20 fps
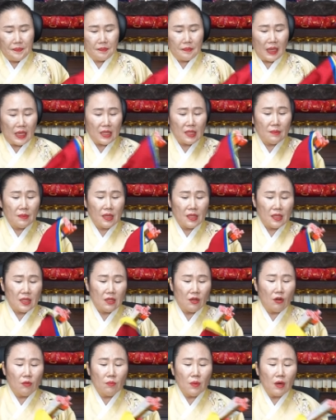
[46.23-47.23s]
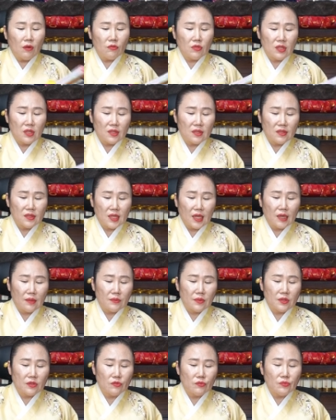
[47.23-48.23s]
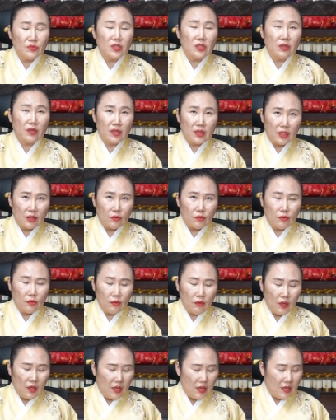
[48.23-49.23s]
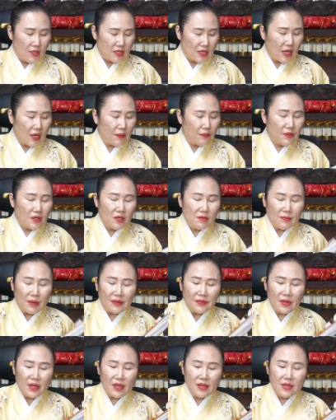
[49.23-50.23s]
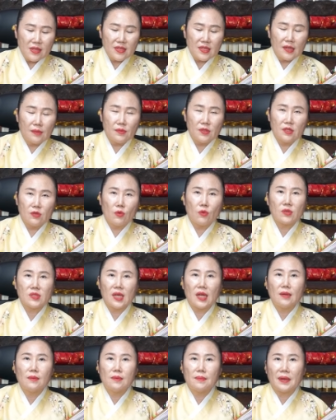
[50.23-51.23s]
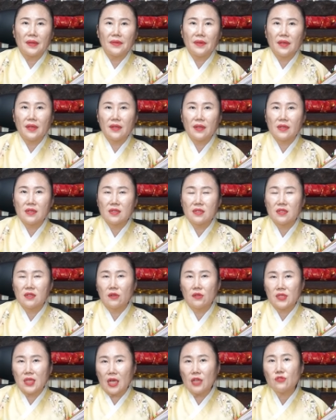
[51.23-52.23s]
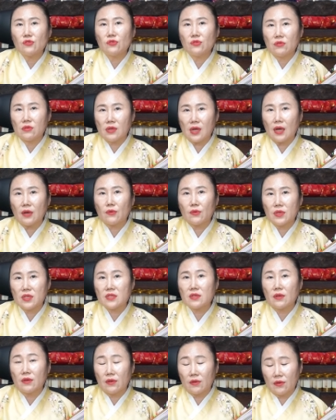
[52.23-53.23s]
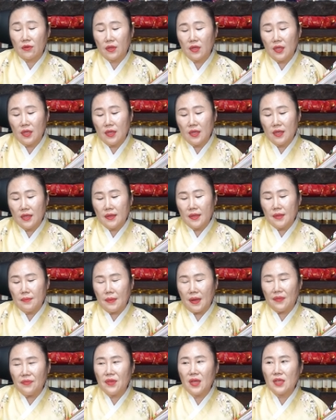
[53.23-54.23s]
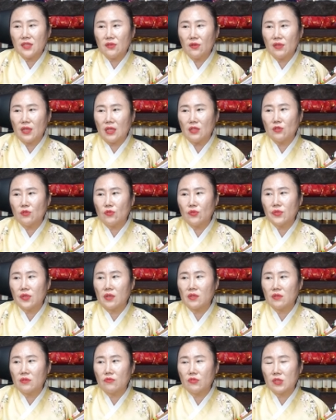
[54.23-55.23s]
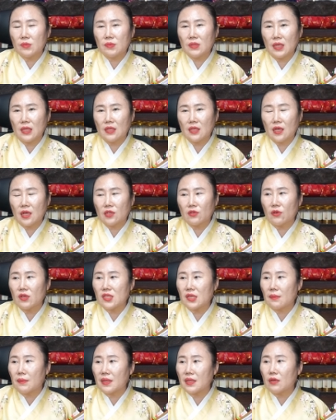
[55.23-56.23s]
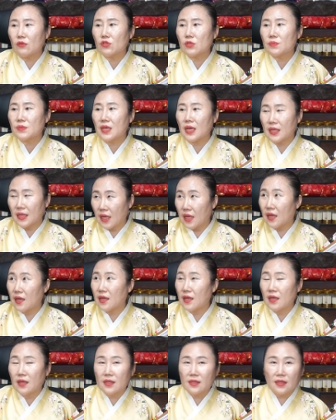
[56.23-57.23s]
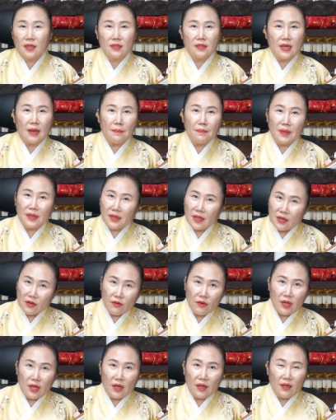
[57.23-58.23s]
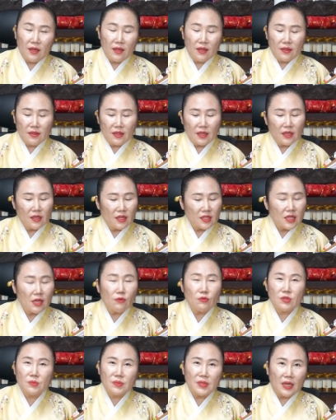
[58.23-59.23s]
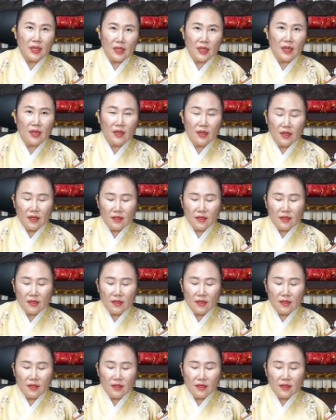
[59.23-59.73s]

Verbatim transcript: 많이 많이 영마운이 된 사람들을 움직여야 되고 사람들을 만나야 될 사람들은 꼭 사람을 만나야 될 그런 사주들을 갖고 있어요. 만나서 나는 구설 듣고 싶지 않으니까 더 이상 만나고 싶지 않아. 나는 안 만날 거야. 나 이렇게 살고 싶지 않아.